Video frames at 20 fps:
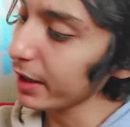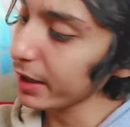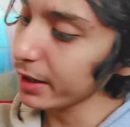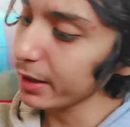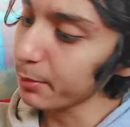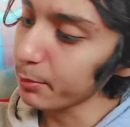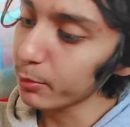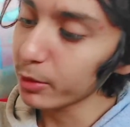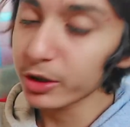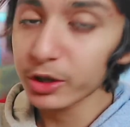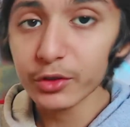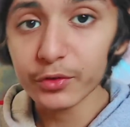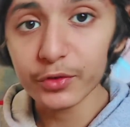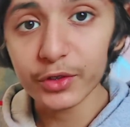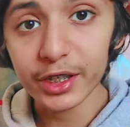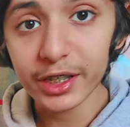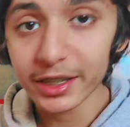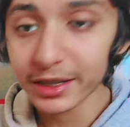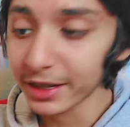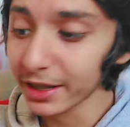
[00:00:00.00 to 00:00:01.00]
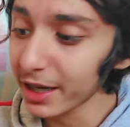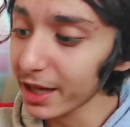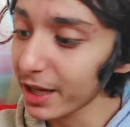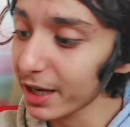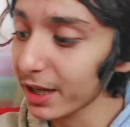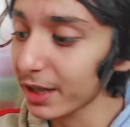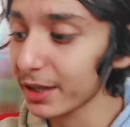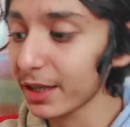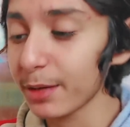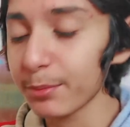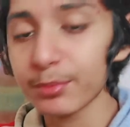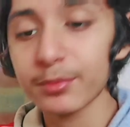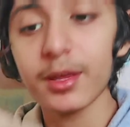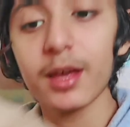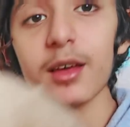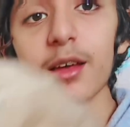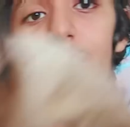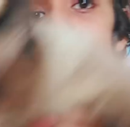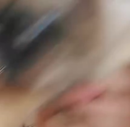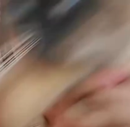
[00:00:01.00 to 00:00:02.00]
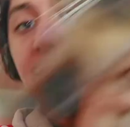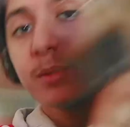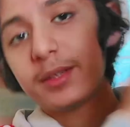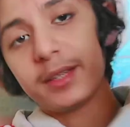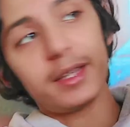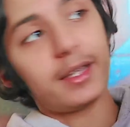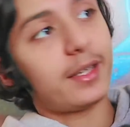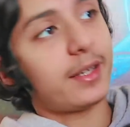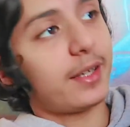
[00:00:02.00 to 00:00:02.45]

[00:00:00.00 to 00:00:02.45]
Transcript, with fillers: اجلس لما شوفوا كي الدراري اصاحبي سير